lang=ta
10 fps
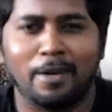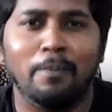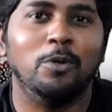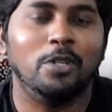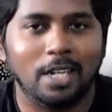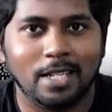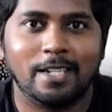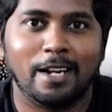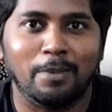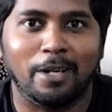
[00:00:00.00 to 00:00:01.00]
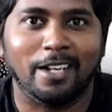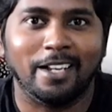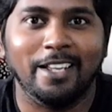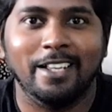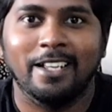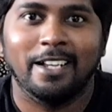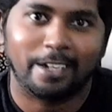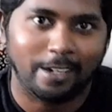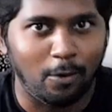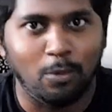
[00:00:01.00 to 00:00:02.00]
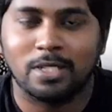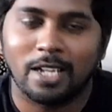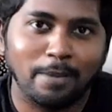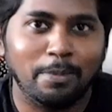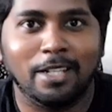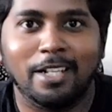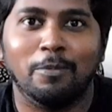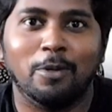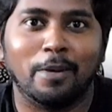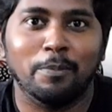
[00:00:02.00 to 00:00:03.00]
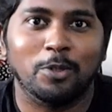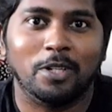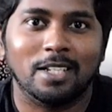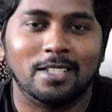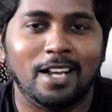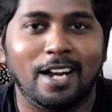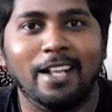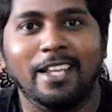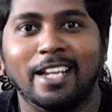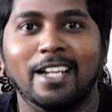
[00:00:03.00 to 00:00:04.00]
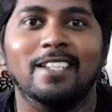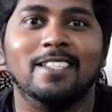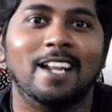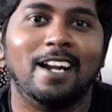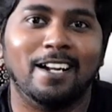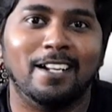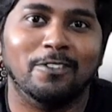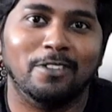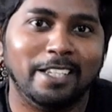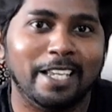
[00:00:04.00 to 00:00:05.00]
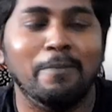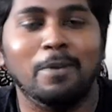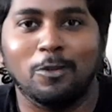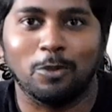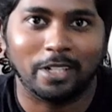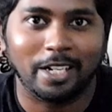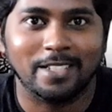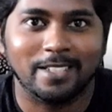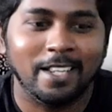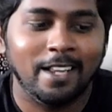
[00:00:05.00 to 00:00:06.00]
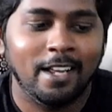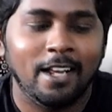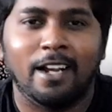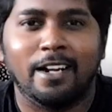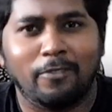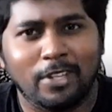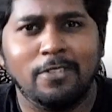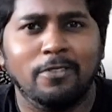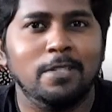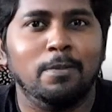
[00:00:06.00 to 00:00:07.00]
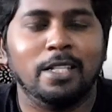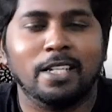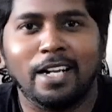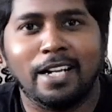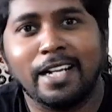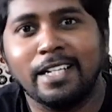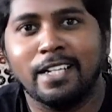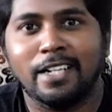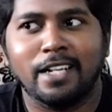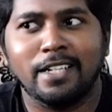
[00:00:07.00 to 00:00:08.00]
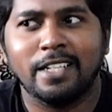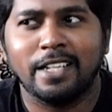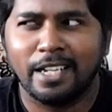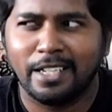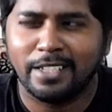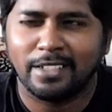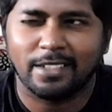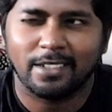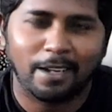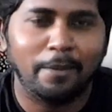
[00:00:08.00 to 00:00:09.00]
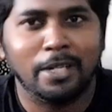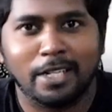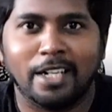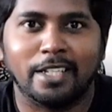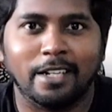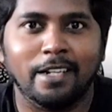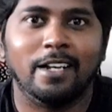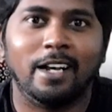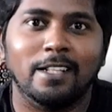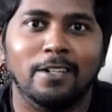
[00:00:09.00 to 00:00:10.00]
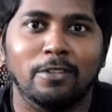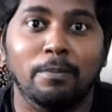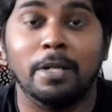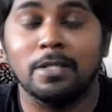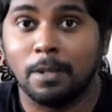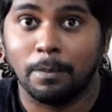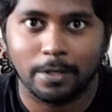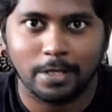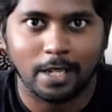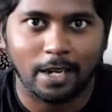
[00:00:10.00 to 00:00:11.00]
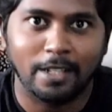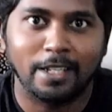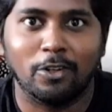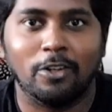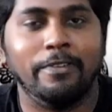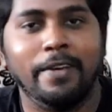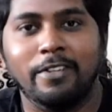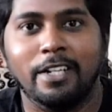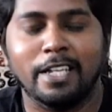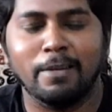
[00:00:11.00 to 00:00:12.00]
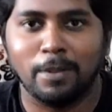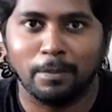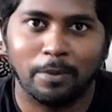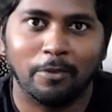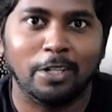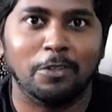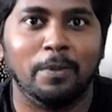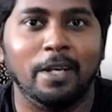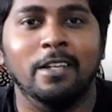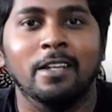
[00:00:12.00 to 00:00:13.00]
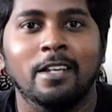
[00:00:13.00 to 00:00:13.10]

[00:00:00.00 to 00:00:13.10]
கம்ப்யூட்டர் கிளாஸ் ஸ்டார்ட் பண்ணாங்க அவங்க ஸ்டார்ட் பண்ணது என்னமோ கம்ப்யூட்டர் கிளாஸ் தான் ஆனால் எங்களுக்கு ஸ்டார்ட் ஆனது வந்து கேம் மேலே ஒரு க்ரேஸ் ஃபஸ்ட்டு ஃபஸ்ட்டு பார்த்தீங்கன்னா நைன்டீன் நைன்டி எயிட் அப்படின்னு நினைக்கிறேன் அதில் வந்து பிரின்ஸ் ஆஃப் பர்சியா அது என்னோடய ஃபேவரட் கேம் இப்போ வரைக்குமே